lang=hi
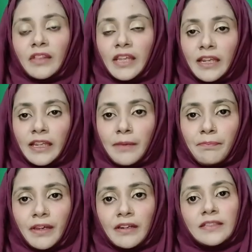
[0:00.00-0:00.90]
तीन के
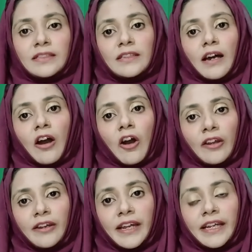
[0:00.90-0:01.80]
पेयर्स
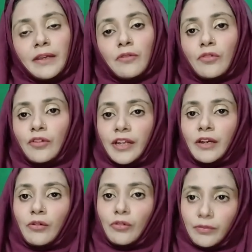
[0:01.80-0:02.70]
ऑलरेडी
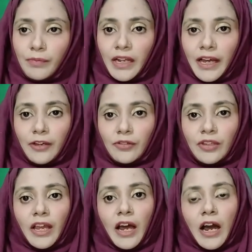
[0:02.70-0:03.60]
उन्होंने खुद बनाए
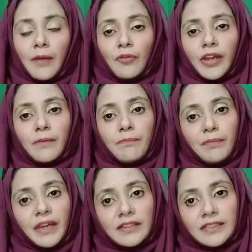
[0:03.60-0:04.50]
होते हैं आपको एक
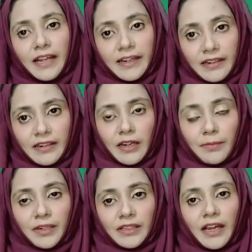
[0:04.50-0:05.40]
पेयर सेलेक्ट
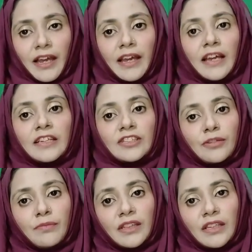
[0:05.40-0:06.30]
करना पड़ता है
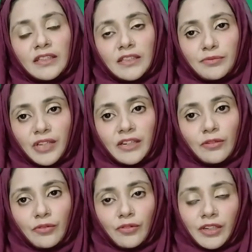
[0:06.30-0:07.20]
जिनमें तीन
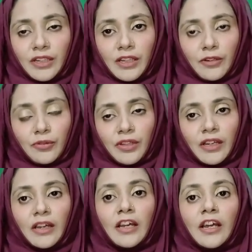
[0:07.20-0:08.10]
सब्जेक्ट उन्होंने दिए होते
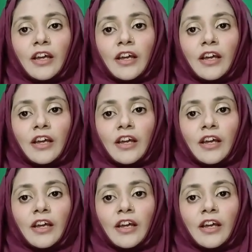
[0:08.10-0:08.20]
हैं